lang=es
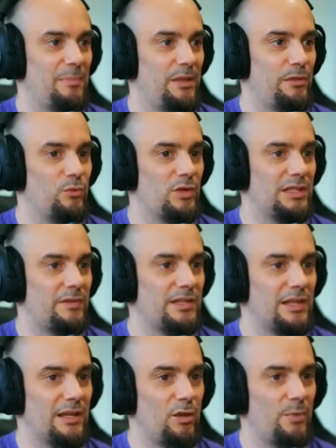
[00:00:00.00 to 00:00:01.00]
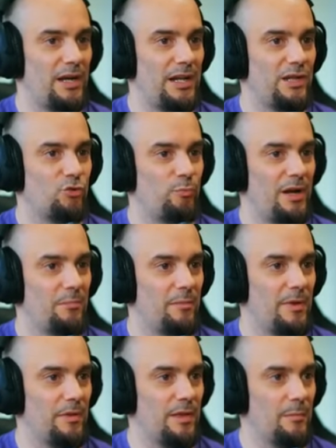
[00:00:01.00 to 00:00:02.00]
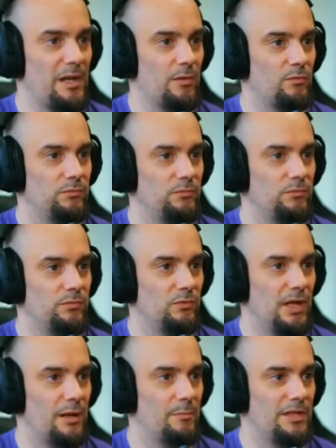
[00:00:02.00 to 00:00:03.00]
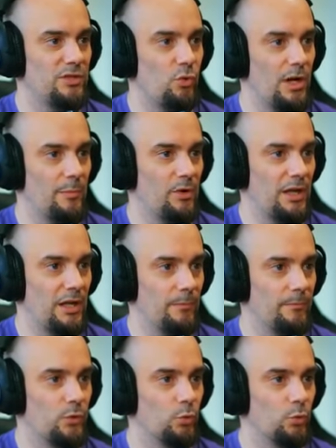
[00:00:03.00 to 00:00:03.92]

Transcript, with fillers: pez no está diseñado para la supervivencia. Mira, una gambichuela por aquí.